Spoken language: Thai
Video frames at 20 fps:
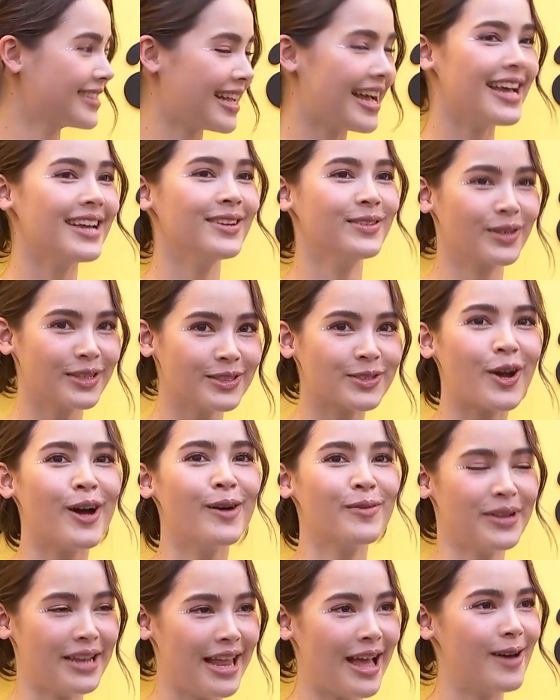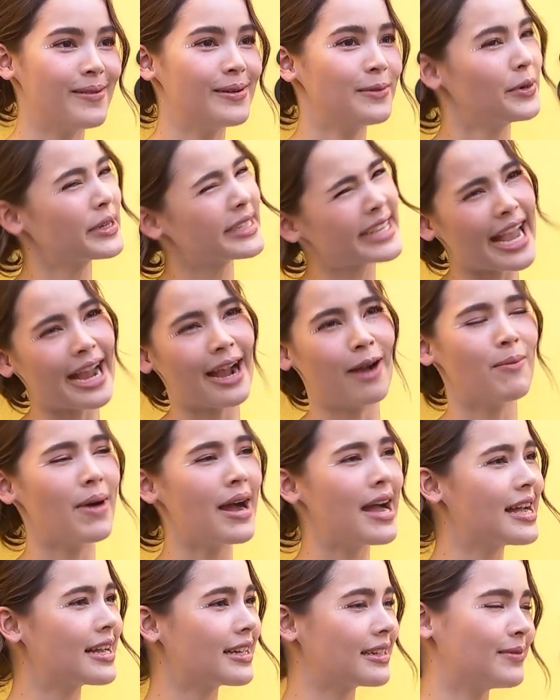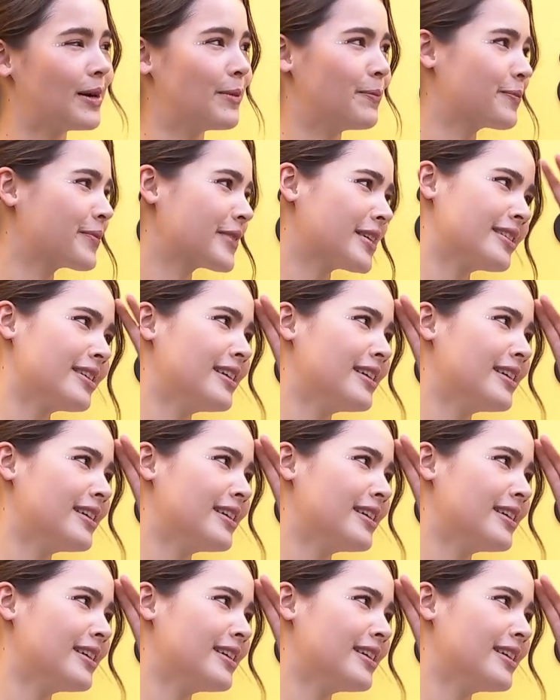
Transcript: ใช่หนูก็ชอบอยู่แล้วแบบว่าเก่งมากแบบ